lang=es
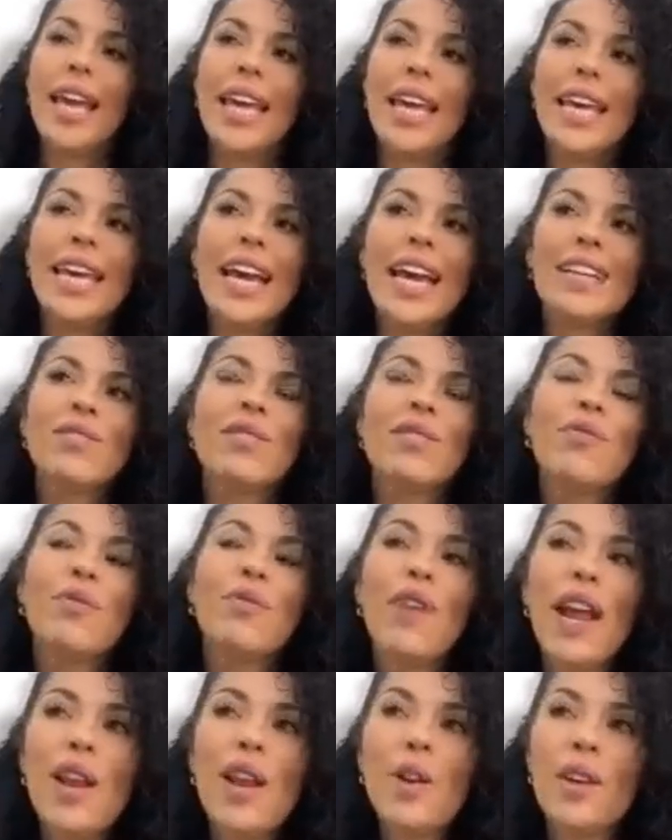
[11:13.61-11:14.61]
y eso
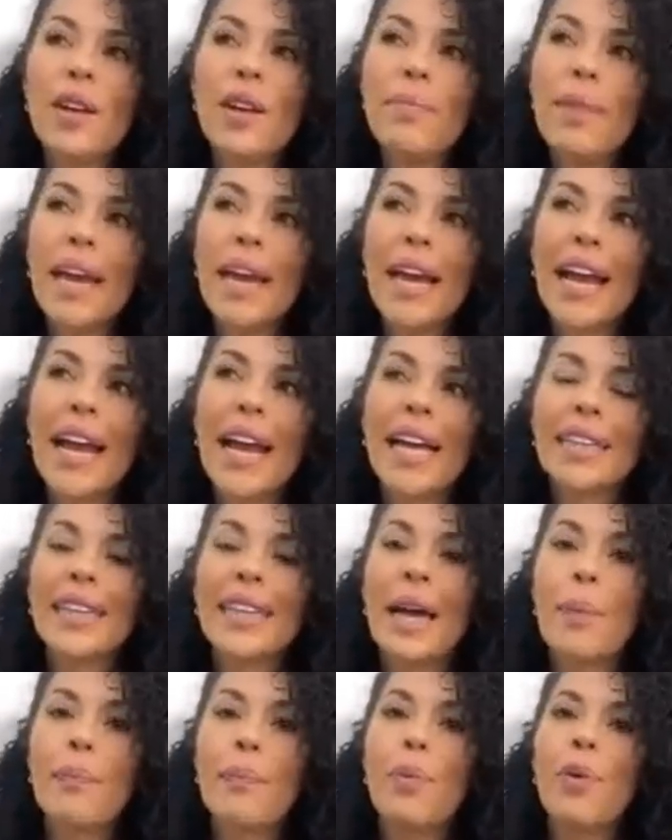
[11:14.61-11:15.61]
fue lo que me
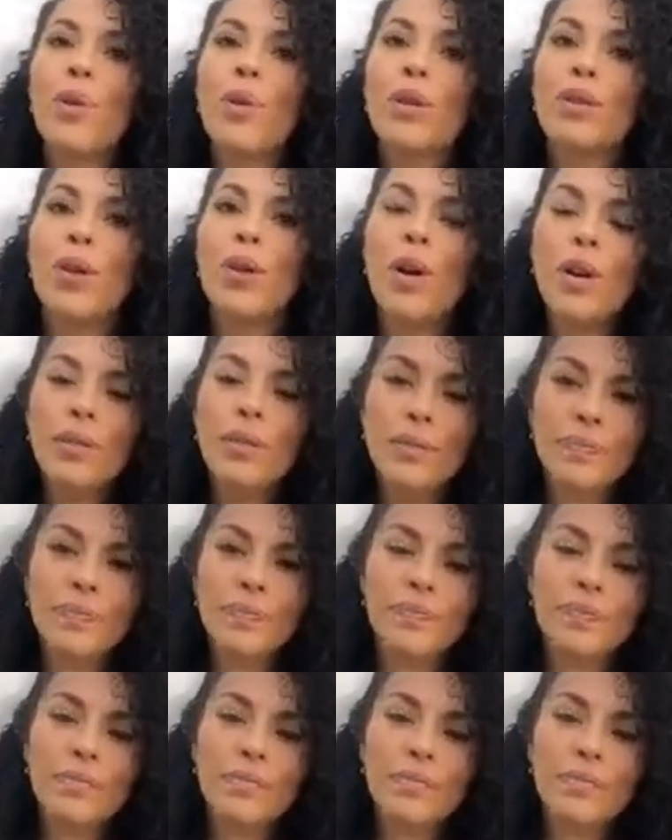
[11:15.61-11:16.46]
catapultó